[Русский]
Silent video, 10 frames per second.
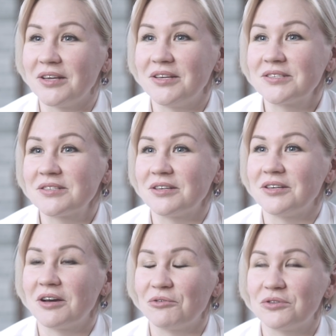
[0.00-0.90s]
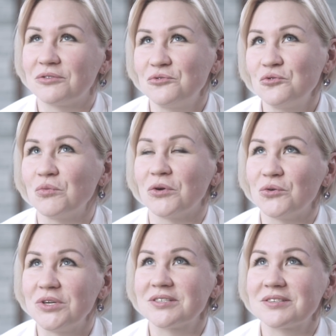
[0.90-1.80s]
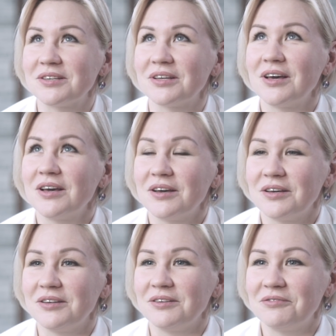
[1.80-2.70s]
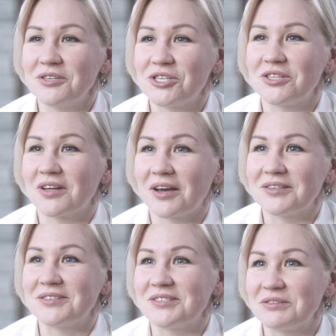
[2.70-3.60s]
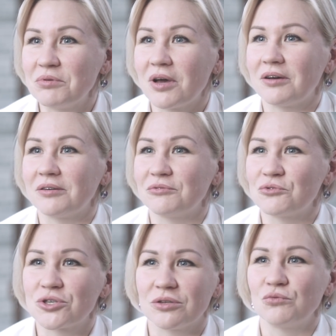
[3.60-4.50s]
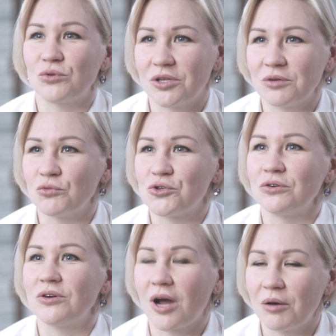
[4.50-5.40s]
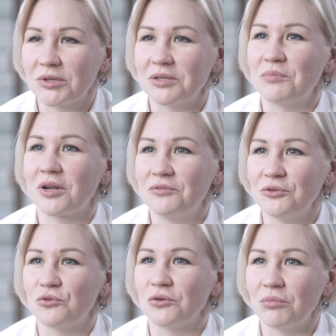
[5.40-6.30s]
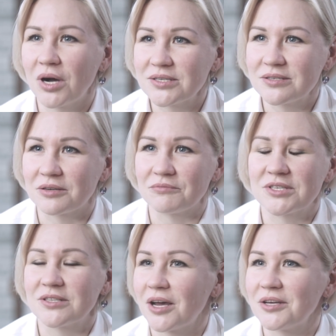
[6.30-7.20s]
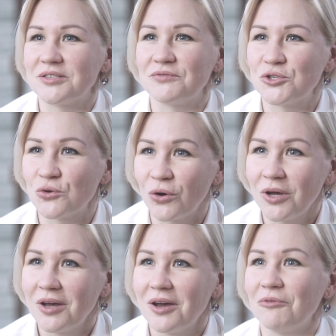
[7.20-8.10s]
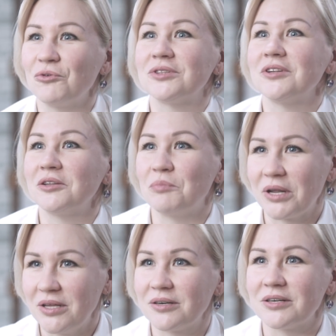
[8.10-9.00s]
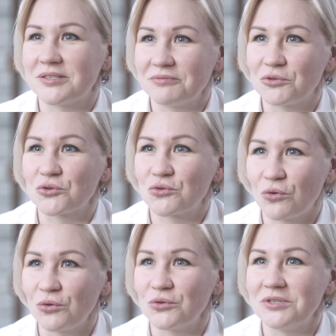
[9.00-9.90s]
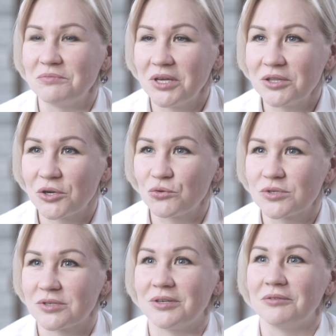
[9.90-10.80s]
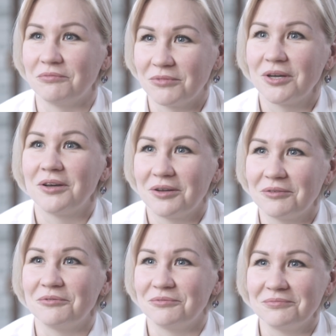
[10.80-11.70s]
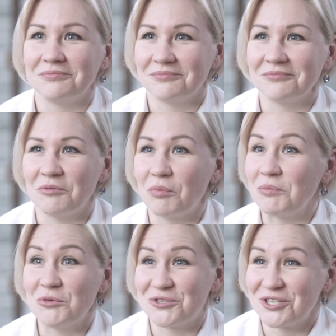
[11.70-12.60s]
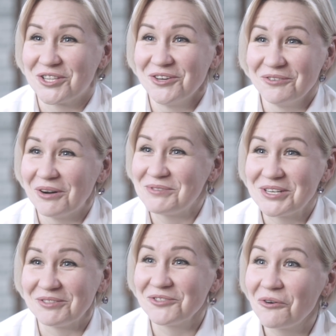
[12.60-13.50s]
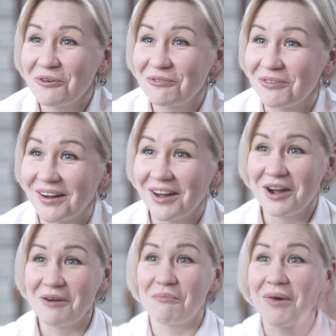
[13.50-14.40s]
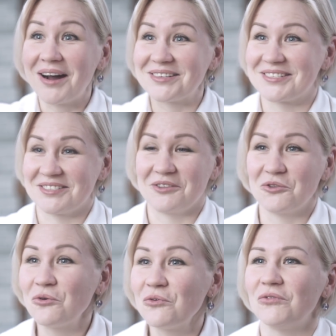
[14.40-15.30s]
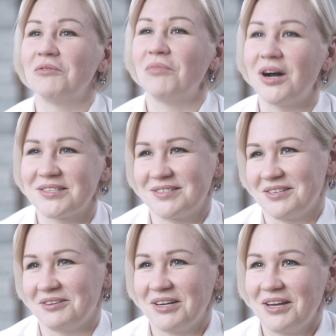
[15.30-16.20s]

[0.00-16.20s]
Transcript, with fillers: Если я вот думаю, если вы считаете себя уже ну, таким очень грамотным, продвинутым мастером, знаете все, вот надо приехать в эту школу Диметриус, и вы поймете, что вообще нового масса, нового масса.